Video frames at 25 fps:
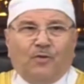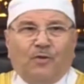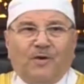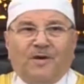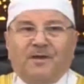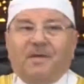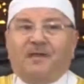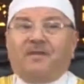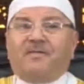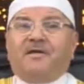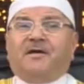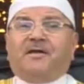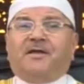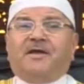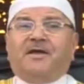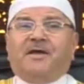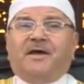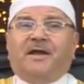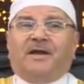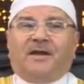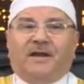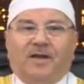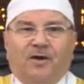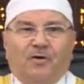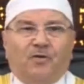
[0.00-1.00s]

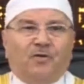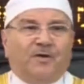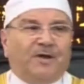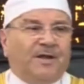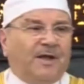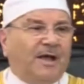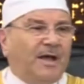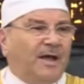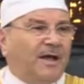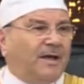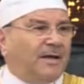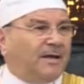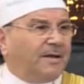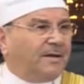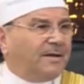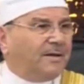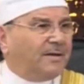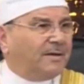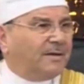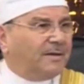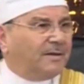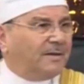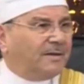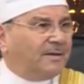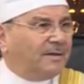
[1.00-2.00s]
ونظرياً له نهاية
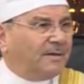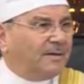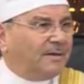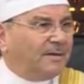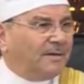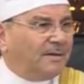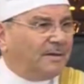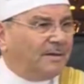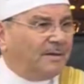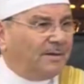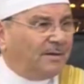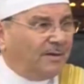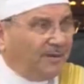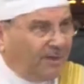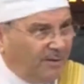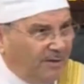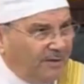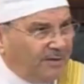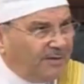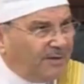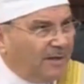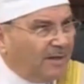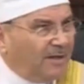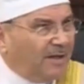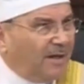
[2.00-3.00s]

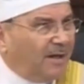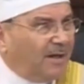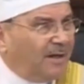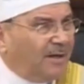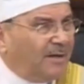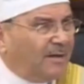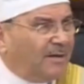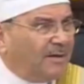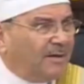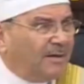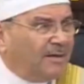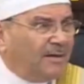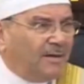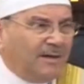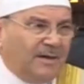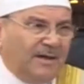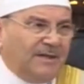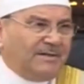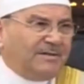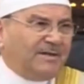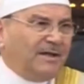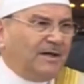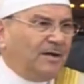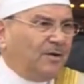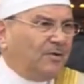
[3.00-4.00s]
عندنا
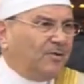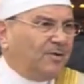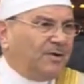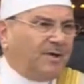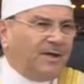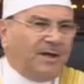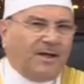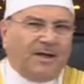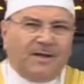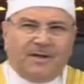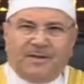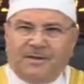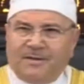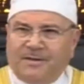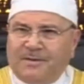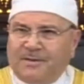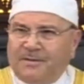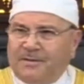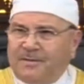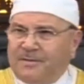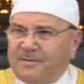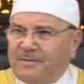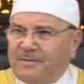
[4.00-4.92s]
ليس له نهاية